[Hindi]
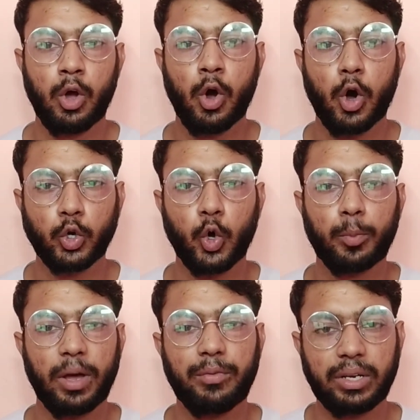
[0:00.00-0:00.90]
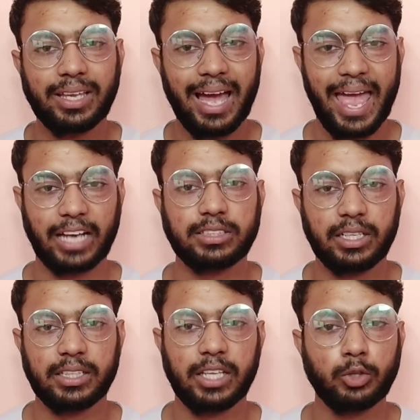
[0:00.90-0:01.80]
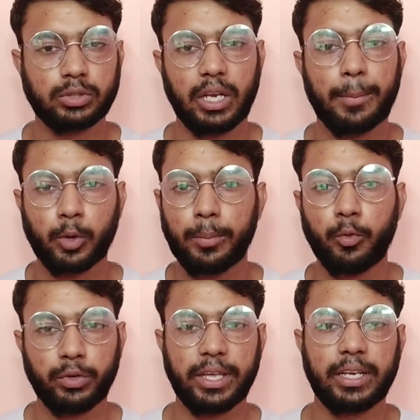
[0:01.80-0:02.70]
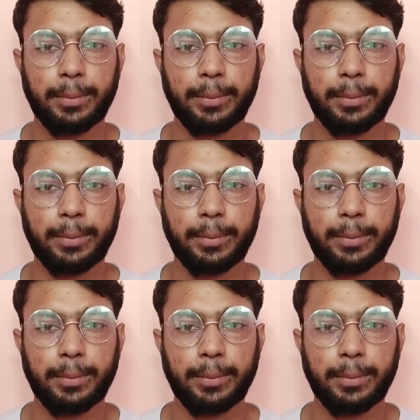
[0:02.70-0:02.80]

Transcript: और लोकपाल फिर क्या एक्शन लेता है उसके लिए आपको ये मूवी देखनी